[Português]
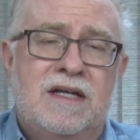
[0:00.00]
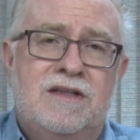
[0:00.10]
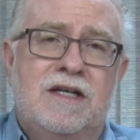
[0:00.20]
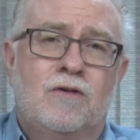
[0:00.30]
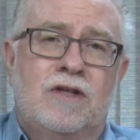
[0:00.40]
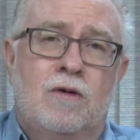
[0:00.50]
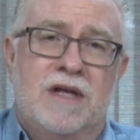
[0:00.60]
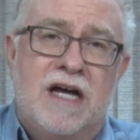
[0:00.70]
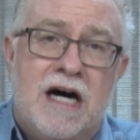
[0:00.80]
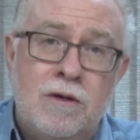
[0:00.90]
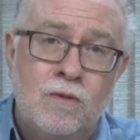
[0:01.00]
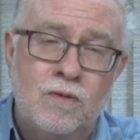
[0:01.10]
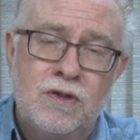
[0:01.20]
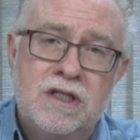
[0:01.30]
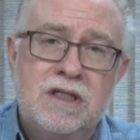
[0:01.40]
Deus é o leão
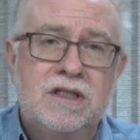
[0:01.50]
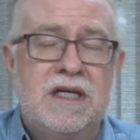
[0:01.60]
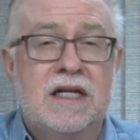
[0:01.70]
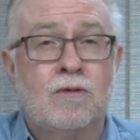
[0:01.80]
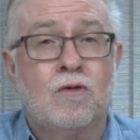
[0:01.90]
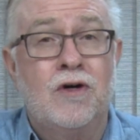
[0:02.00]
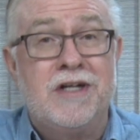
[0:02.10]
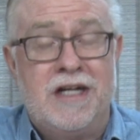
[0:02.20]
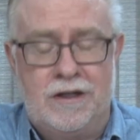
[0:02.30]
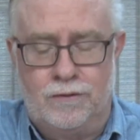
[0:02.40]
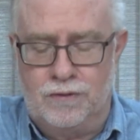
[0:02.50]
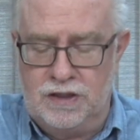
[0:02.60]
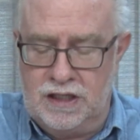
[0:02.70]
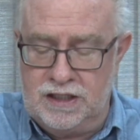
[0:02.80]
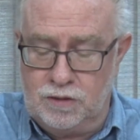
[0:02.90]
e era é o cordeiro.
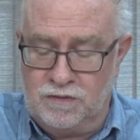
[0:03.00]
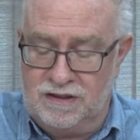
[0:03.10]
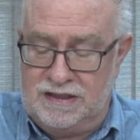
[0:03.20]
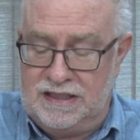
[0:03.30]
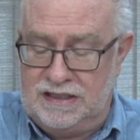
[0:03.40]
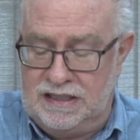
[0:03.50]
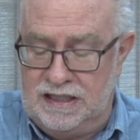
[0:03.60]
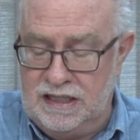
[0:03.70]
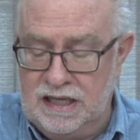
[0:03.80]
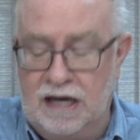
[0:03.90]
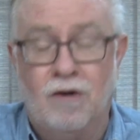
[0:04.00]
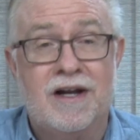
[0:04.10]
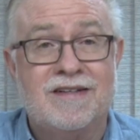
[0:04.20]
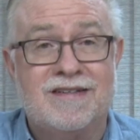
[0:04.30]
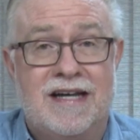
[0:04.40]
E a gente precisa entender a
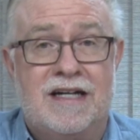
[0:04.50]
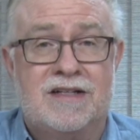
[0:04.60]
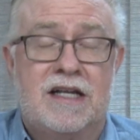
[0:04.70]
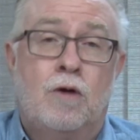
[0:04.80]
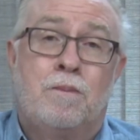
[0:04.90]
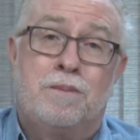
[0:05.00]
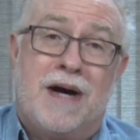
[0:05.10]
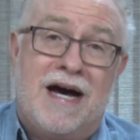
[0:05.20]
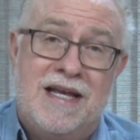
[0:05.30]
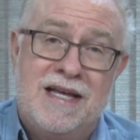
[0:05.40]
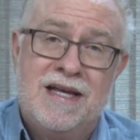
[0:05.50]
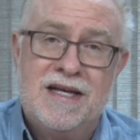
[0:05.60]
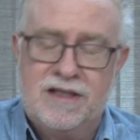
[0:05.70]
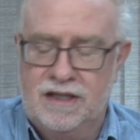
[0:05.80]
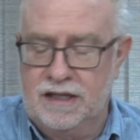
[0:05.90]
hora certa. Ele é o Pai
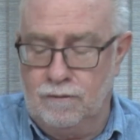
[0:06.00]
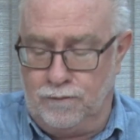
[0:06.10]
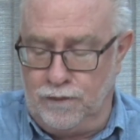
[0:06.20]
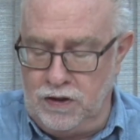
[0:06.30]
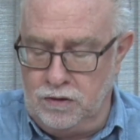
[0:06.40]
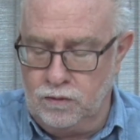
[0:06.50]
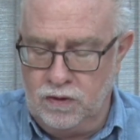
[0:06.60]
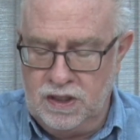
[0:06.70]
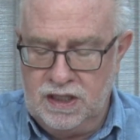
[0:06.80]
e ele é o Filho.